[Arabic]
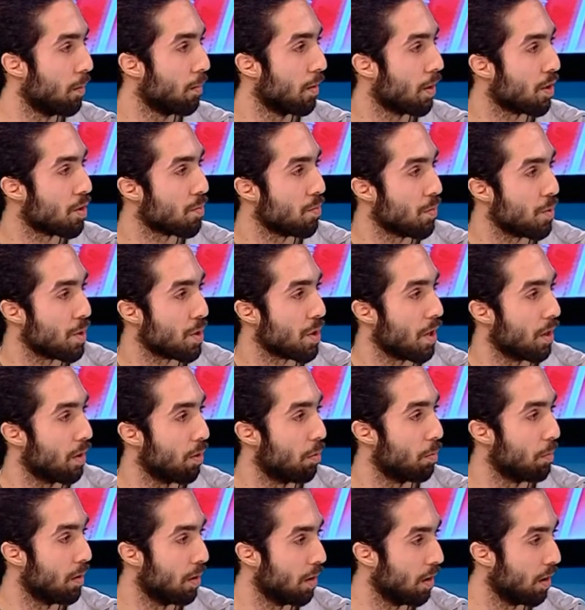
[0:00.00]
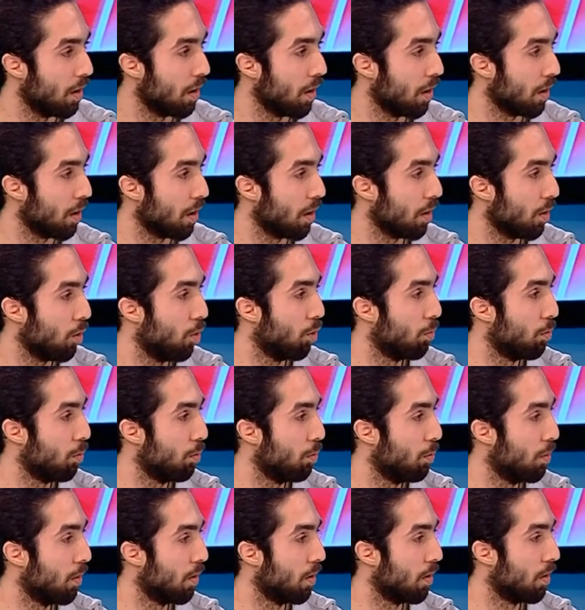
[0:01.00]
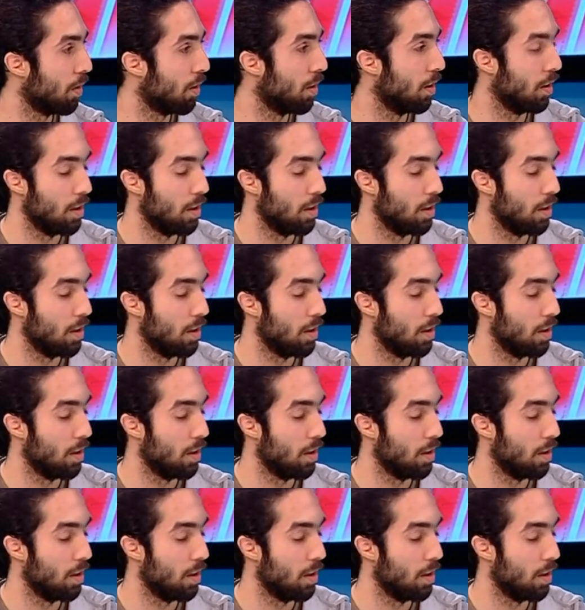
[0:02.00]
ما نجموش انهم يقوموا ب